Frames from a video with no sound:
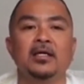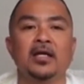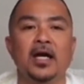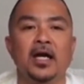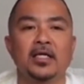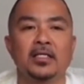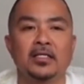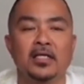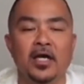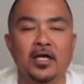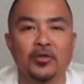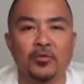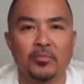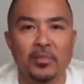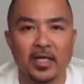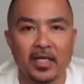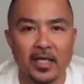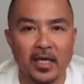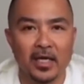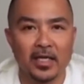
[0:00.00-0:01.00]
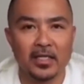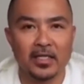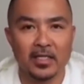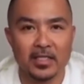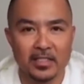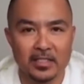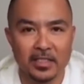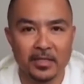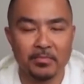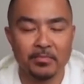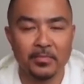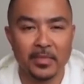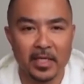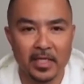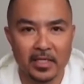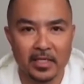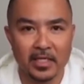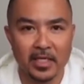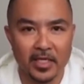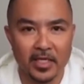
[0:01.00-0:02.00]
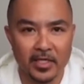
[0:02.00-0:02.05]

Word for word: kahit na anong mangyari nandiyan pa rin